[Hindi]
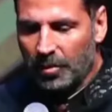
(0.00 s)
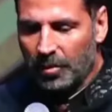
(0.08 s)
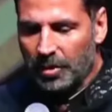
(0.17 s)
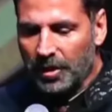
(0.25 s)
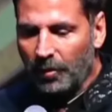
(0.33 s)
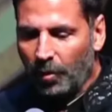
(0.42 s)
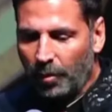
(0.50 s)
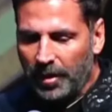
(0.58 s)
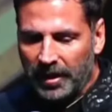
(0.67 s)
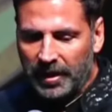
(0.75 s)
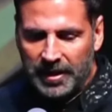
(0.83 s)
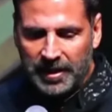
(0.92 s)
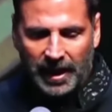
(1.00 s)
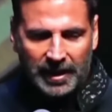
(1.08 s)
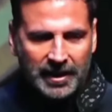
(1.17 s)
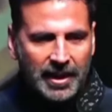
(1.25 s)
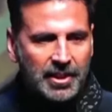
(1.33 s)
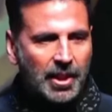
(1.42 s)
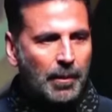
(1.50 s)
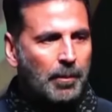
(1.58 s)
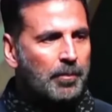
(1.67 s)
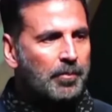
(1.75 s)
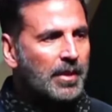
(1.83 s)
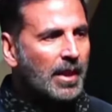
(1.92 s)
मुझे वो भी ये दिन याद है जब
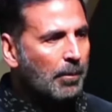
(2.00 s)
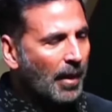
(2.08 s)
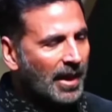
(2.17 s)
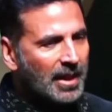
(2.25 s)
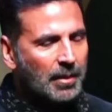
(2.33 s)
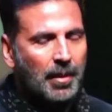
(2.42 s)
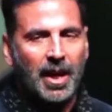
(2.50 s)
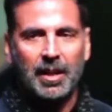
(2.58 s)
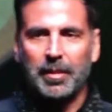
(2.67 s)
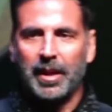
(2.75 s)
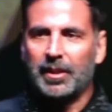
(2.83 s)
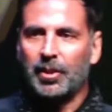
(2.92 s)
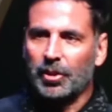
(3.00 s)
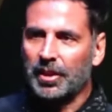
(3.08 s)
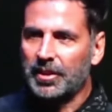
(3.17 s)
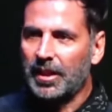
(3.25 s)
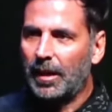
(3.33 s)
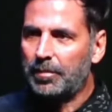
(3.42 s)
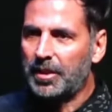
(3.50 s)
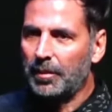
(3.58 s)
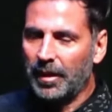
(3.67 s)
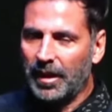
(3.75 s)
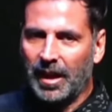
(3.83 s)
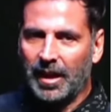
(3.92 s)
पहली बार मैं डॉक्टर साहब से
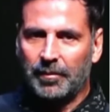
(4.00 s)
मिला